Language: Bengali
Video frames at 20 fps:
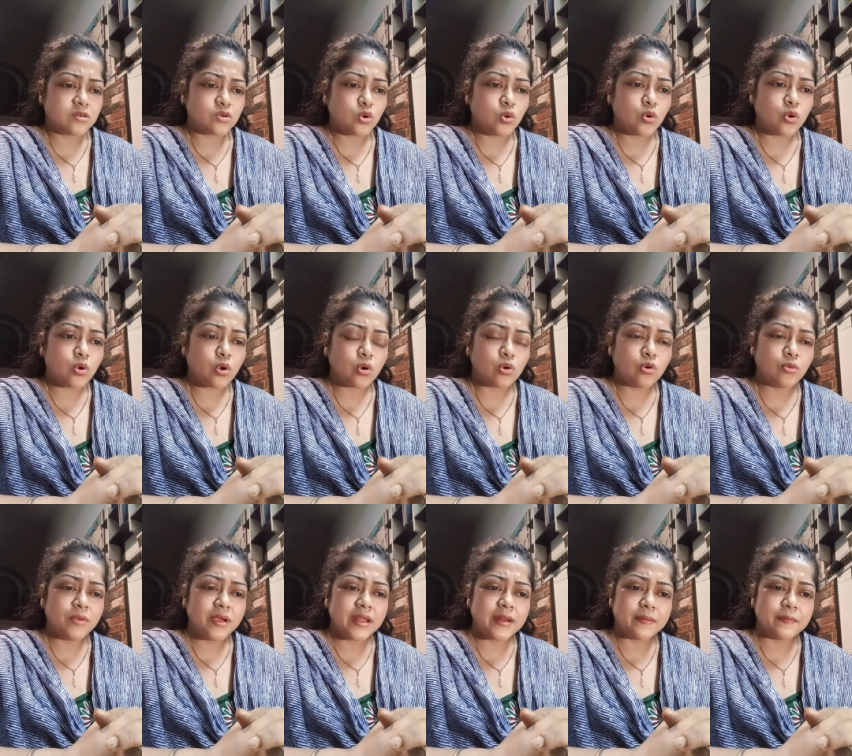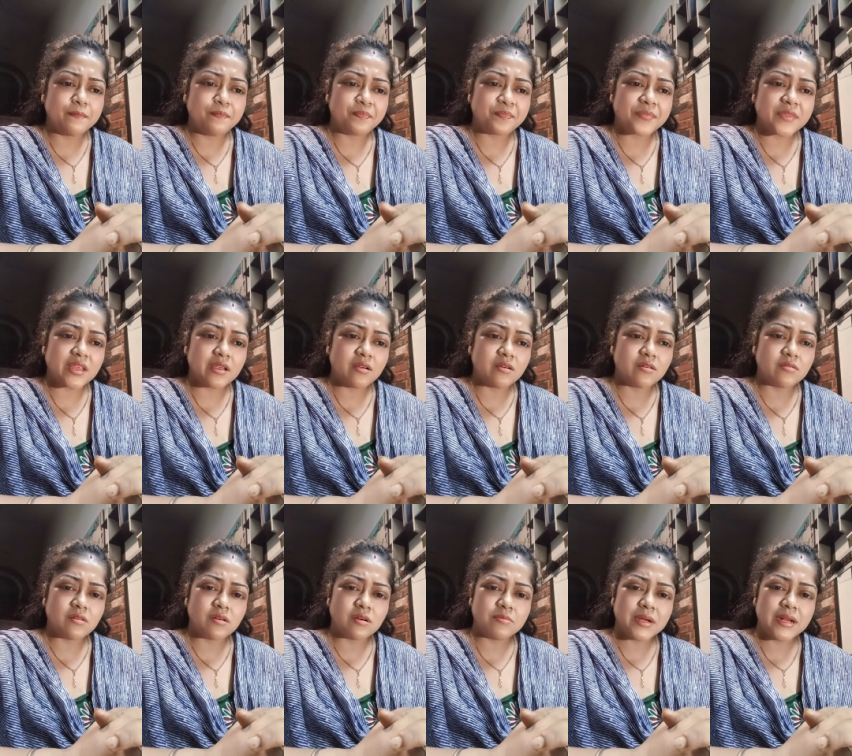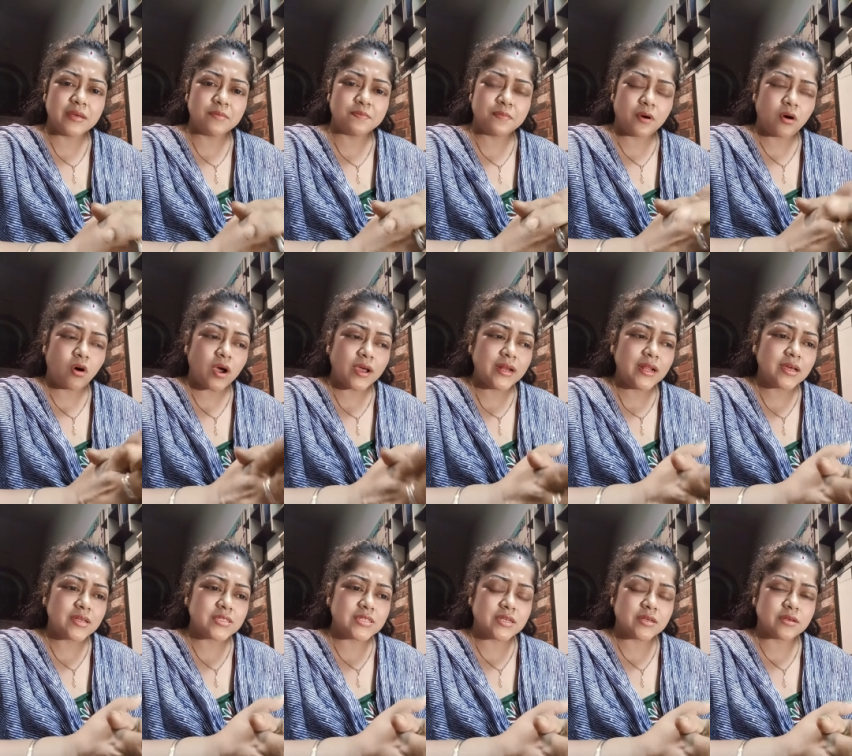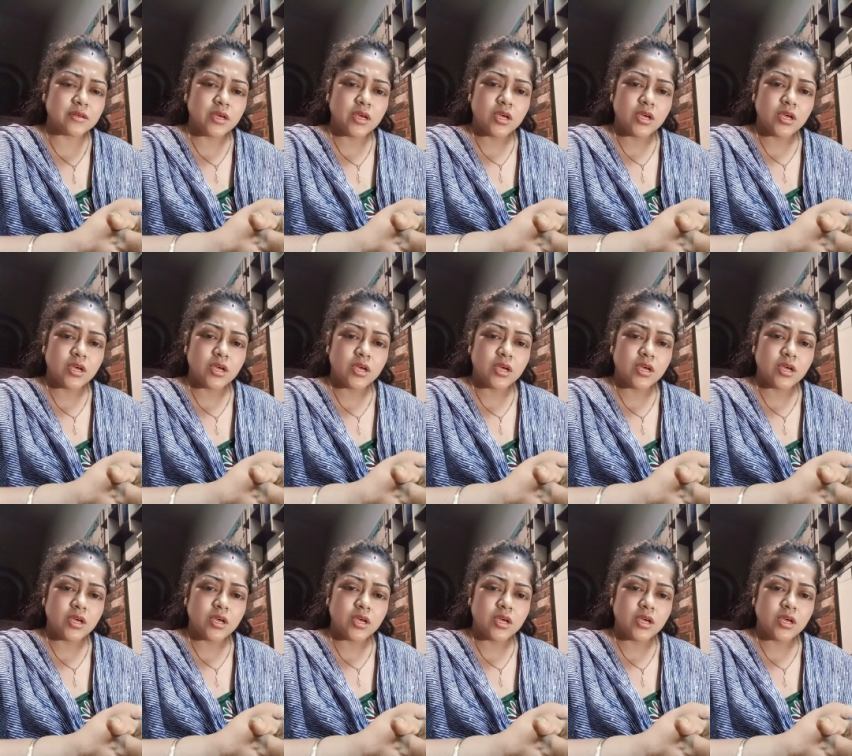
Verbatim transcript: কোনো রকমের মানে হয় না যে